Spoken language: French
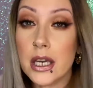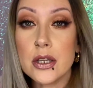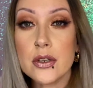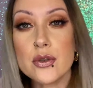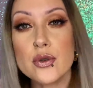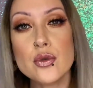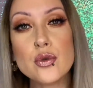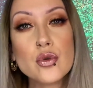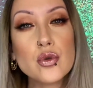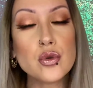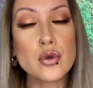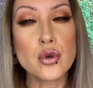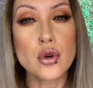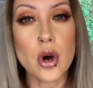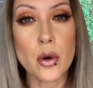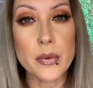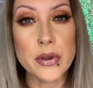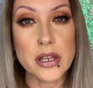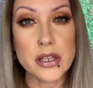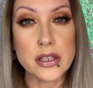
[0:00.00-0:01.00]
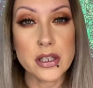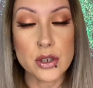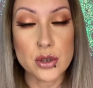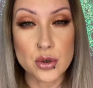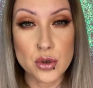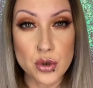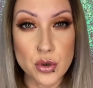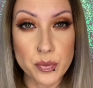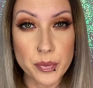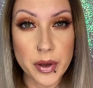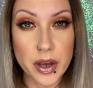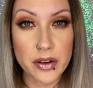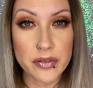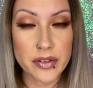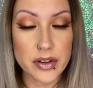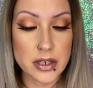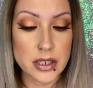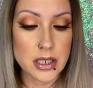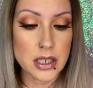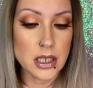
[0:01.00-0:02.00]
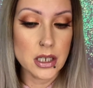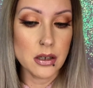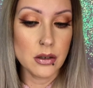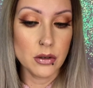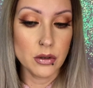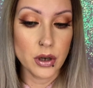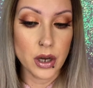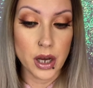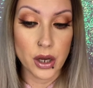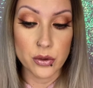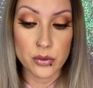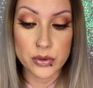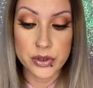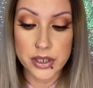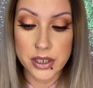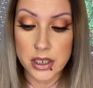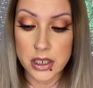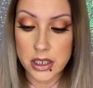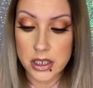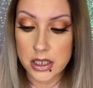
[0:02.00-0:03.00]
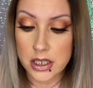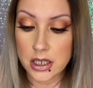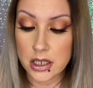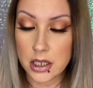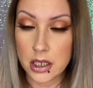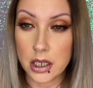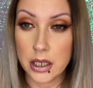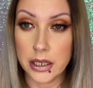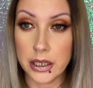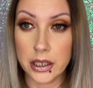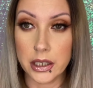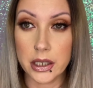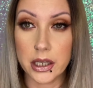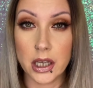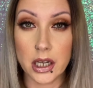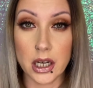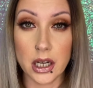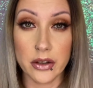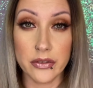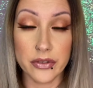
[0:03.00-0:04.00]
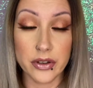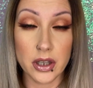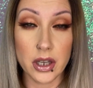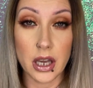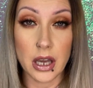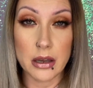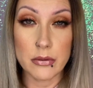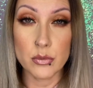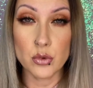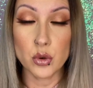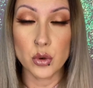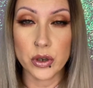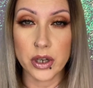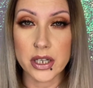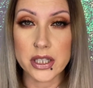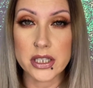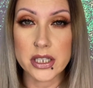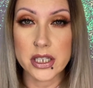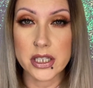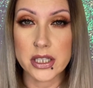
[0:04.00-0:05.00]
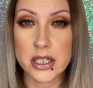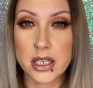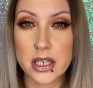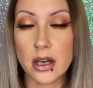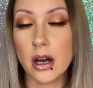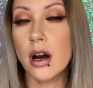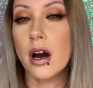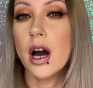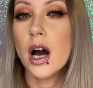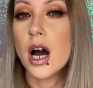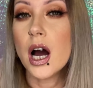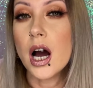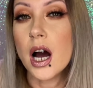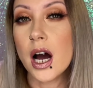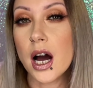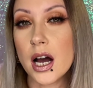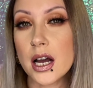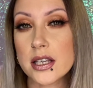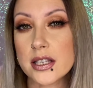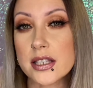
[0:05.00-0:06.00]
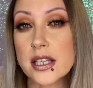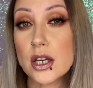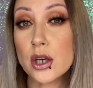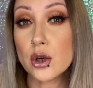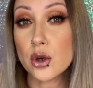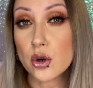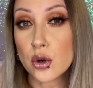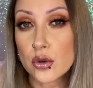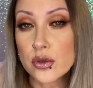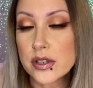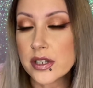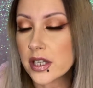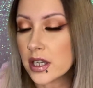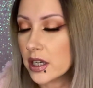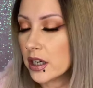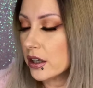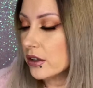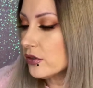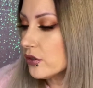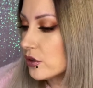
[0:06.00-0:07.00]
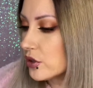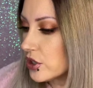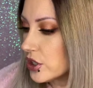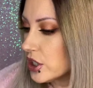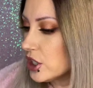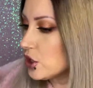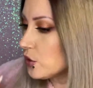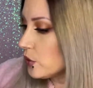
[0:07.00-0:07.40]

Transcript: du coup, comme il était super facile à utiliser et qu'il en avait quand même une quantité assez conséquente, j'y suis